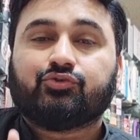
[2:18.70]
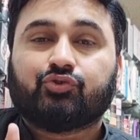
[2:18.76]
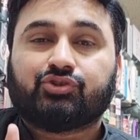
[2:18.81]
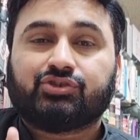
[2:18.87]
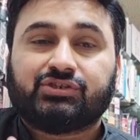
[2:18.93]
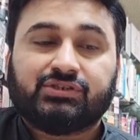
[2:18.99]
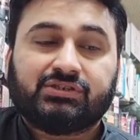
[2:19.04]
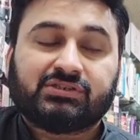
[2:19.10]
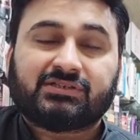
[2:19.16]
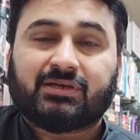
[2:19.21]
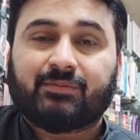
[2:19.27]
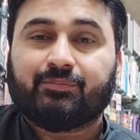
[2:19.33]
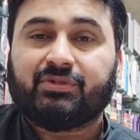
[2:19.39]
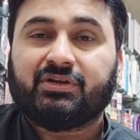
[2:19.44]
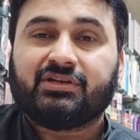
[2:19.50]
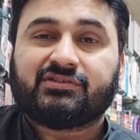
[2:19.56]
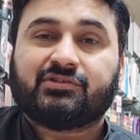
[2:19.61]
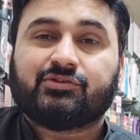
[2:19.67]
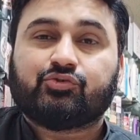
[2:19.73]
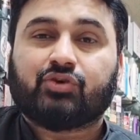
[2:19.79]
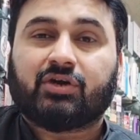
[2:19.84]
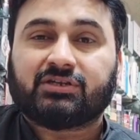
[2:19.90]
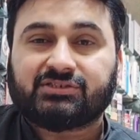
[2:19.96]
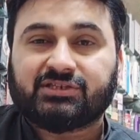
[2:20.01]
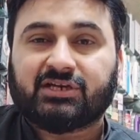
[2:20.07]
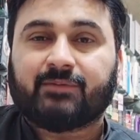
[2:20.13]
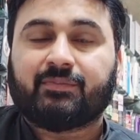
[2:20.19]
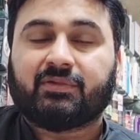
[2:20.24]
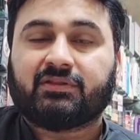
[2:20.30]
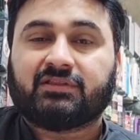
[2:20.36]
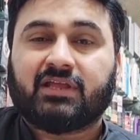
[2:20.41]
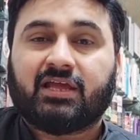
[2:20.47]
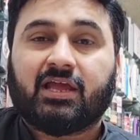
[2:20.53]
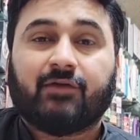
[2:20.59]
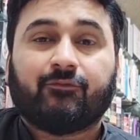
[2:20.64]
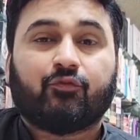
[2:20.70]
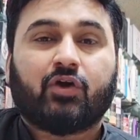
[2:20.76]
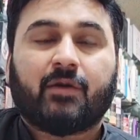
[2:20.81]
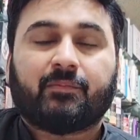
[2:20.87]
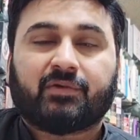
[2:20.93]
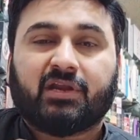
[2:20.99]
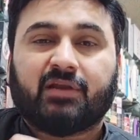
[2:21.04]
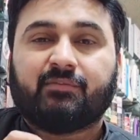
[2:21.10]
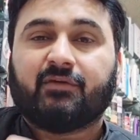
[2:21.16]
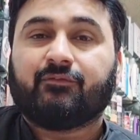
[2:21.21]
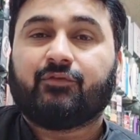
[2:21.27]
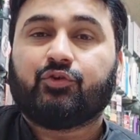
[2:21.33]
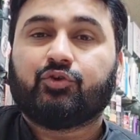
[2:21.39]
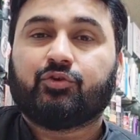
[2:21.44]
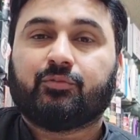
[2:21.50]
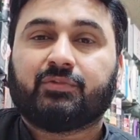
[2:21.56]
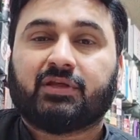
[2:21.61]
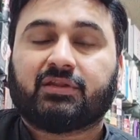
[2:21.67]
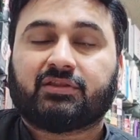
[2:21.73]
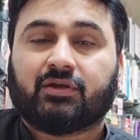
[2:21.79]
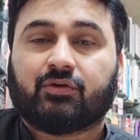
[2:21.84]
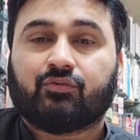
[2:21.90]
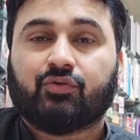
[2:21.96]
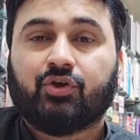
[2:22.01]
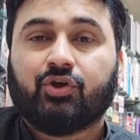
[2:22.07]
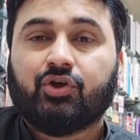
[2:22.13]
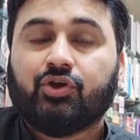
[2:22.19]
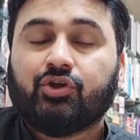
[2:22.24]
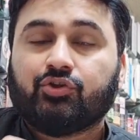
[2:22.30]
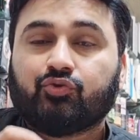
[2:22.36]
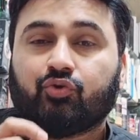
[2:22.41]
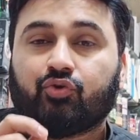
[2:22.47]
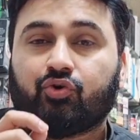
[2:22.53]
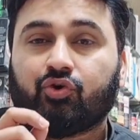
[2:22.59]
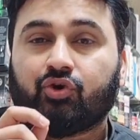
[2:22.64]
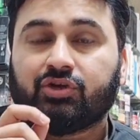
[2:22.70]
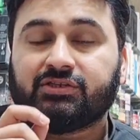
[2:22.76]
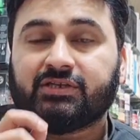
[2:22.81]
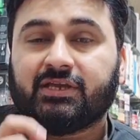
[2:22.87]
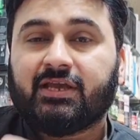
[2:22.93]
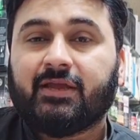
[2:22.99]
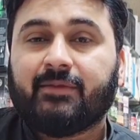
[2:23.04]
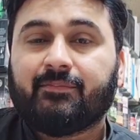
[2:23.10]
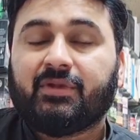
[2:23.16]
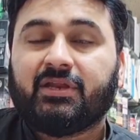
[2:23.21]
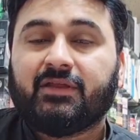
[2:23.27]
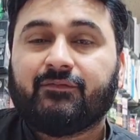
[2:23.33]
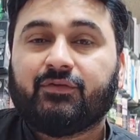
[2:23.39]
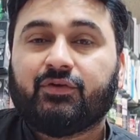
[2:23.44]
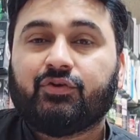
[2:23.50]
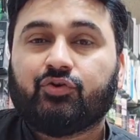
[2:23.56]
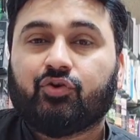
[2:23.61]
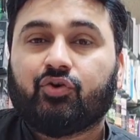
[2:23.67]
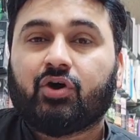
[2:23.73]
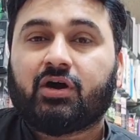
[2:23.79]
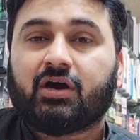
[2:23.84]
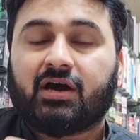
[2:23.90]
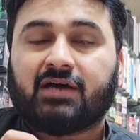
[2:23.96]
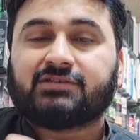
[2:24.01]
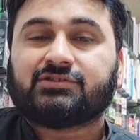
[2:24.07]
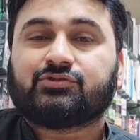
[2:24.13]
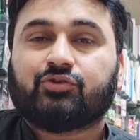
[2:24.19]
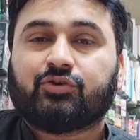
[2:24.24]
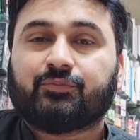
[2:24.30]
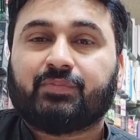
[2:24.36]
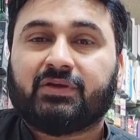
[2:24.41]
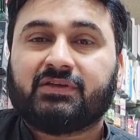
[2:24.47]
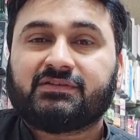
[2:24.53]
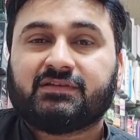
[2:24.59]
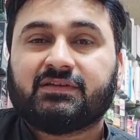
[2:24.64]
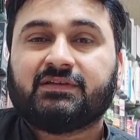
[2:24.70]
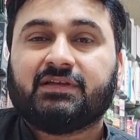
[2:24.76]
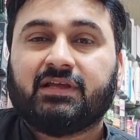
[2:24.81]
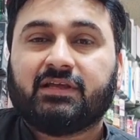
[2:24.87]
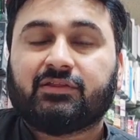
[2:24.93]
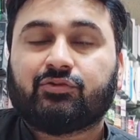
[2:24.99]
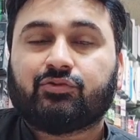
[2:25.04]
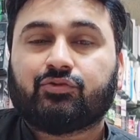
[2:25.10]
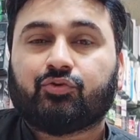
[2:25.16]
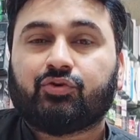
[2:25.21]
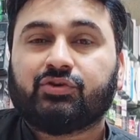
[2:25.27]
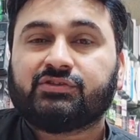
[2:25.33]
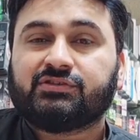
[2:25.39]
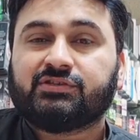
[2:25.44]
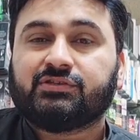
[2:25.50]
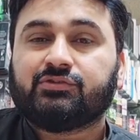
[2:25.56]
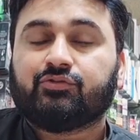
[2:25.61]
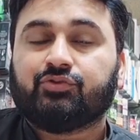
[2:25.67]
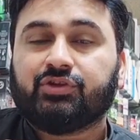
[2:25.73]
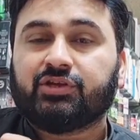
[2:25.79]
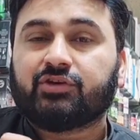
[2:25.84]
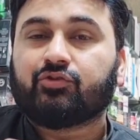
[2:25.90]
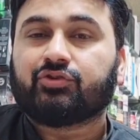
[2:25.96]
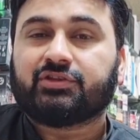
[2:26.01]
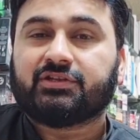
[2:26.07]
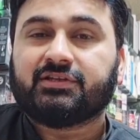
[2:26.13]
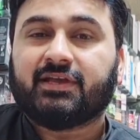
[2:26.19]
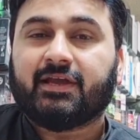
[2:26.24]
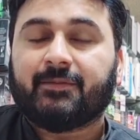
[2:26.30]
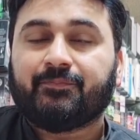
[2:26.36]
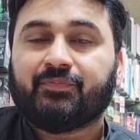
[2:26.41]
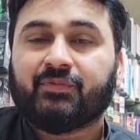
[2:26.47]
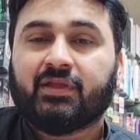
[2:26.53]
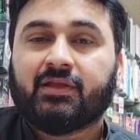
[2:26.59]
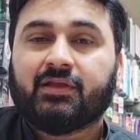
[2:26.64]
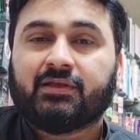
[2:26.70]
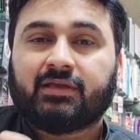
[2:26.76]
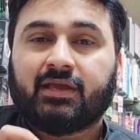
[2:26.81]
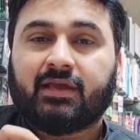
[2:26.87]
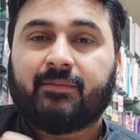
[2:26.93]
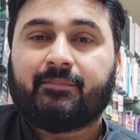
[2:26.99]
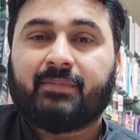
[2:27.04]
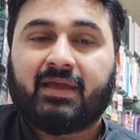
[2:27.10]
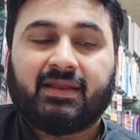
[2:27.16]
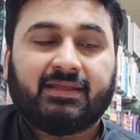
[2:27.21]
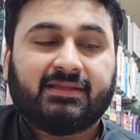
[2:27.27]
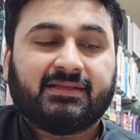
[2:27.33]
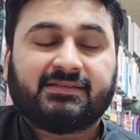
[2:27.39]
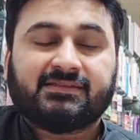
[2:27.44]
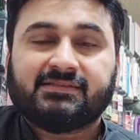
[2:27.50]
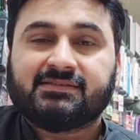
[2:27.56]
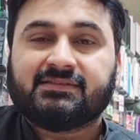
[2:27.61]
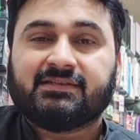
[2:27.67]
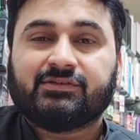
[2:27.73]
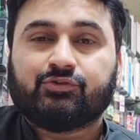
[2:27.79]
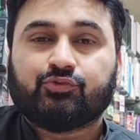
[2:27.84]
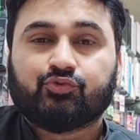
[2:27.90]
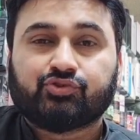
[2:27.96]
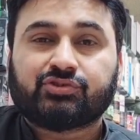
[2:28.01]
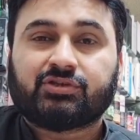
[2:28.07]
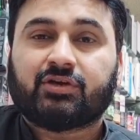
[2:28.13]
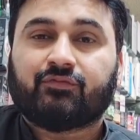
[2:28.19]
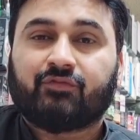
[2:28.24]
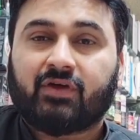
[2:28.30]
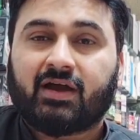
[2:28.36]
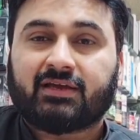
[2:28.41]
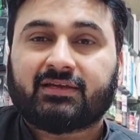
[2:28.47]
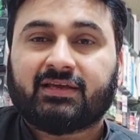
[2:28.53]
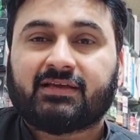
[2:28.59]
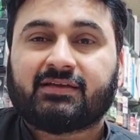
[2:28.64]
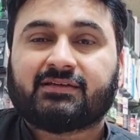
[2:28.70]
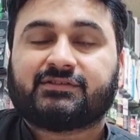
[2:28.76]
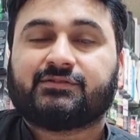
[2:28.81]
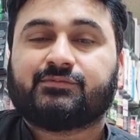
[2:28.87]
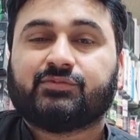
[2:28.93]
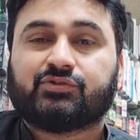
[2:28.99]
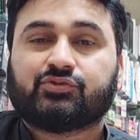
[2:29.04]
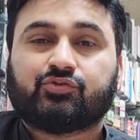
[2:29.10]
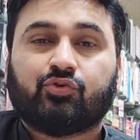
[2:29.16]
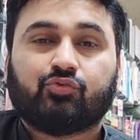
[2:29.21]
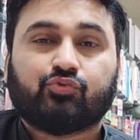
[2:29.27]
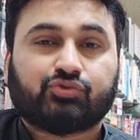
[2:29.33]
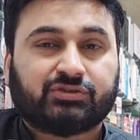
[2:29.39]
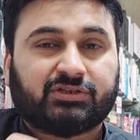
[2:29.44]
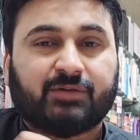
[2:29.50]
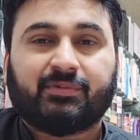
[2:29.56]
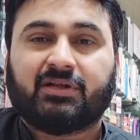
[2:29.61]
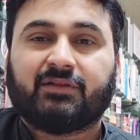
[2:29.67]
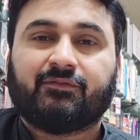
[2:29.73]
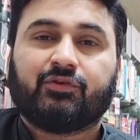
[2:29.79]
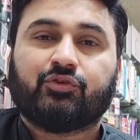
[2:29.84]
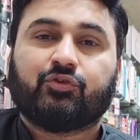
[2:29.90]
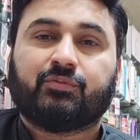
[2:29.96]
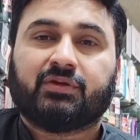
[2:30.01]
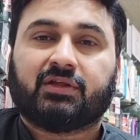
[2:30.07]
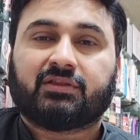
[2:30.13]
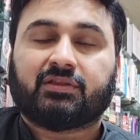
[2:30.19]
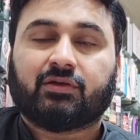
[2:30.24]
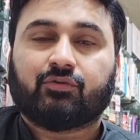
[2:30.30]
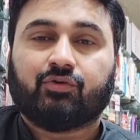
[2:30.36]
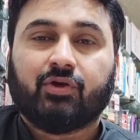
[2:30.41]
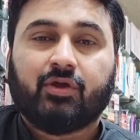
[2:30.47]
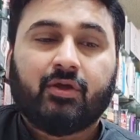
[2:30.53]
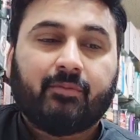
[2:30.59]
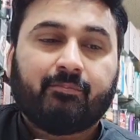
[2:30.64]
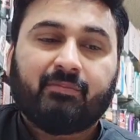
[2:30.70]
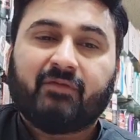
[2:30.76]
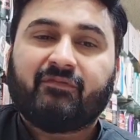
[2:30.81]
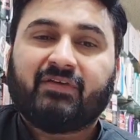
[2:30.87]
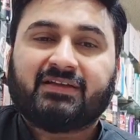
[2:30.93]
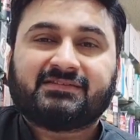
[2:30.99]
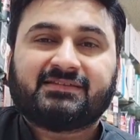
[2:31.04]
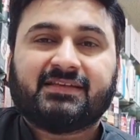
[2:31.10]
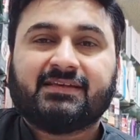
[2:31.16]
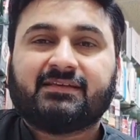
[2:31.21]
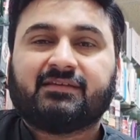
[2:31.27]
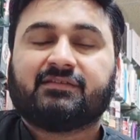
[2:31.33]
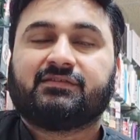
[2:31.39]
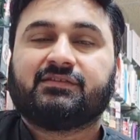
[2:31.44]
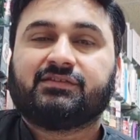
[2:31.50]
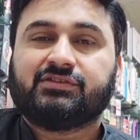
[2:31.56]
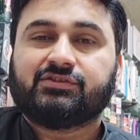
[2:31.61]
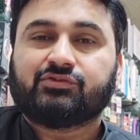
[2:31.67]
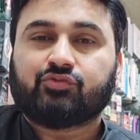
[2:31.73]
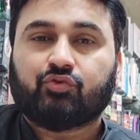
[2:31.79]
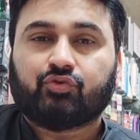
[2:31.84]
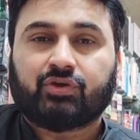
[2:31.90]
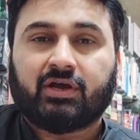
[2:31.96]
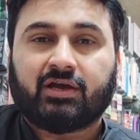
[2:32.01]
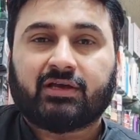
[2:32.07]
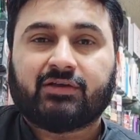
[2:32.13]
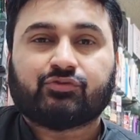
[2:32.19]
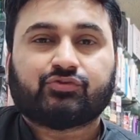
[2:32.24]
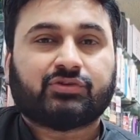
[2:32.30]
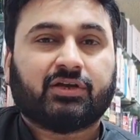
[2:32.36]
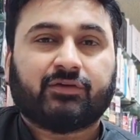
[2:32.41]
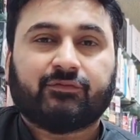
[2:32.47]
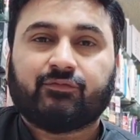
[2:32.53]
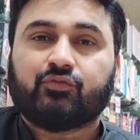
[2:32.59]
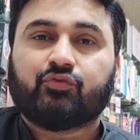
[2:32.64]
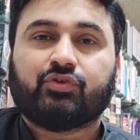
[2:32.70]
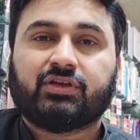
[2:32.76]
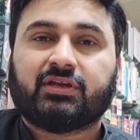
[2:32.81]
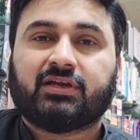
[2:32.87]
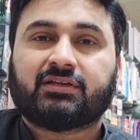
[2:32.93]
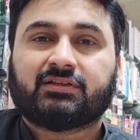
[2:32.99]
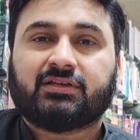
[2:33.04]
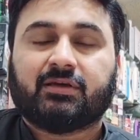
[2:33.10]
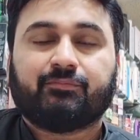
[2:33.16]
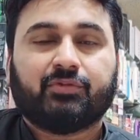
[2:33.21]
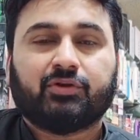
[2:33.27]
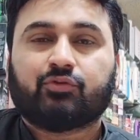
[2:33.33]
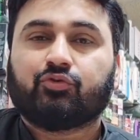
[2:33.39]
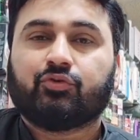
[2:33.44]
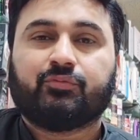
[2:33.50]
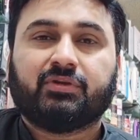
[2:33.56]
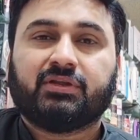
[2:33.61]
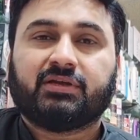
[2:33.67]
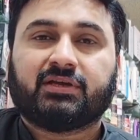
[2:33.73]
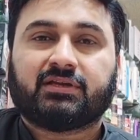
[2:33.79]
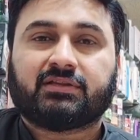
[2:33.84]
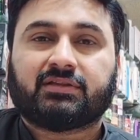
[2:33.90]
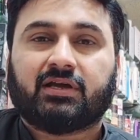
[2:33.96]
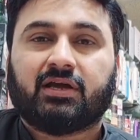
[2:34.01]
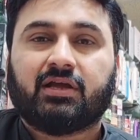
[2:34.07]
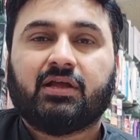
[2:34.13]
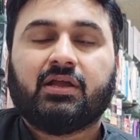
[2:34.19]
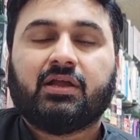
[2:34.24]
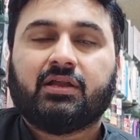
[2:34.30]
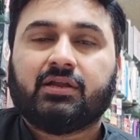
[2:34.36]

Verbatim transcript: जो चीज़ कम्बिनेशन जो अच्छा बनता है वो आपके लिए मैं वीडियो में बनाता हूँ तो ये मेरी वीडियो ख़ास तौर पे इसलिए थोड़ी सी यूनिक होती है कि मैंने ये चीज़ें यूज़ करवा के कस्टमर्स को उसके बाद वीडियो बनाता हूँ मैं वैसे ही किसी चीज़ को उठा के उसका रिव्यू नहीं करता बिल्कुल भी नहीं करता